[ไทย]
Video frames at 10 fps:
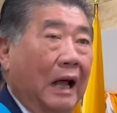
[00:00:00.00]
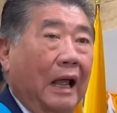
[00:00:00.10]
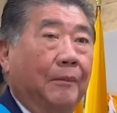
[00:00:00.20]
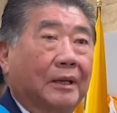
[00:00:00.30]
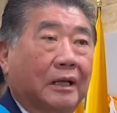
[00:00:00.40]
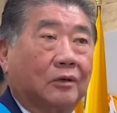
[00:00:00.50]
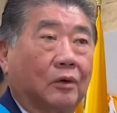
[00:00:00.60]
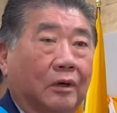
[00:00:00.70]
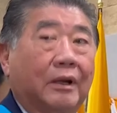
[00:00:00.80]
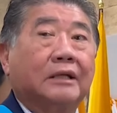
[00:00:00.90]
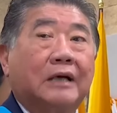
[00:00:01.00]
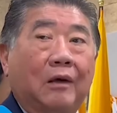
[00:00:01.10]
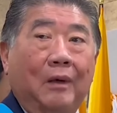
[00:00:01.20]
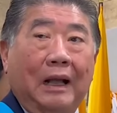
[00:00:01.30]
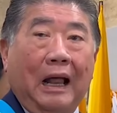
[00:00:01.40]
ให้ประชาชนเขาได้ใช้
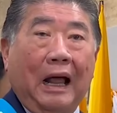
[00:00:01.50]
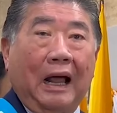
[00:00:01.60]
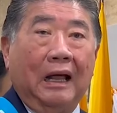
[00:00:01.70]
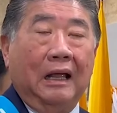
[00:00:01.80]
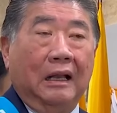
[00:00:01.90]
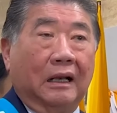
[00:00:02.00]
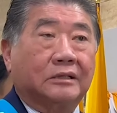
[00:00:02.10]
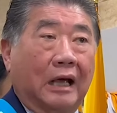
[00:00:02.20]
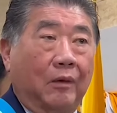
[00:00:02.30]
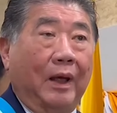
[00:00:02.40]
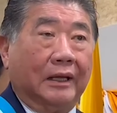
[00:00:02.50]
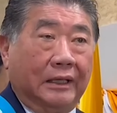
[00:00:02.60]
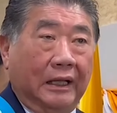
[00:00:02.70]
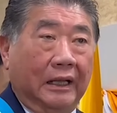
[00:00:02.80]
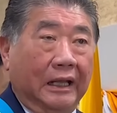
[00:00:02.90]
เวลาและใช้เว
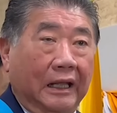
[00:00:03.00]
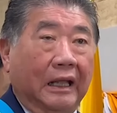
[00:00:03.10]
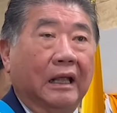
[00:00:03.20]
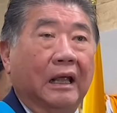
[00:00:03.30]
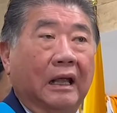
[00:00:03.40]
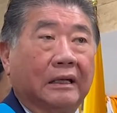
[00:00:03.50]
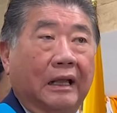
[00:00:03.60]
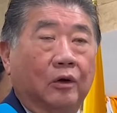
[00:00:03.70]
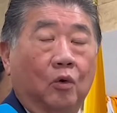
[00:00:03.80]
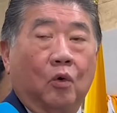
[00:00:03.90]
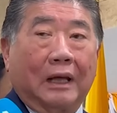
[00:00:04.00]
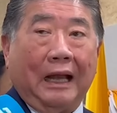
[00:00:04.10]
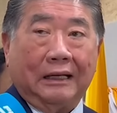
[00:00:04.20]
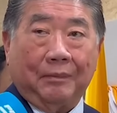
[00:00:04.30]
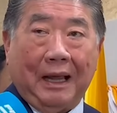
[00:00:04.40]
ทีนี้ได้ดู
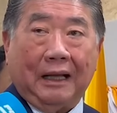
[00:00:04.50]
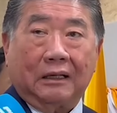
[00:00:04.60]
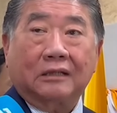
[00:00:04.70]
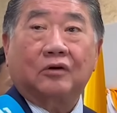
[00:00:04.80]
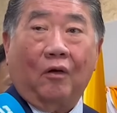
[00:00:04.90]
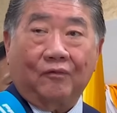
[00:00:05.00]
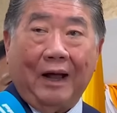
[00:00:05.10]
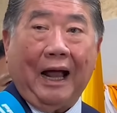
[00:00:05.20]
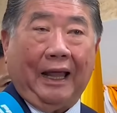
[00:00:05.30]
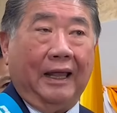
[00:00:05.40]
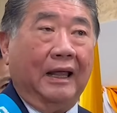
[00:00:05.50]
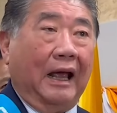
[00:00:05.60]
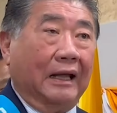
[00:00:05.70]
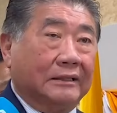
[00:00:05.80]
การทำงานทั้งสองฝ่ายให้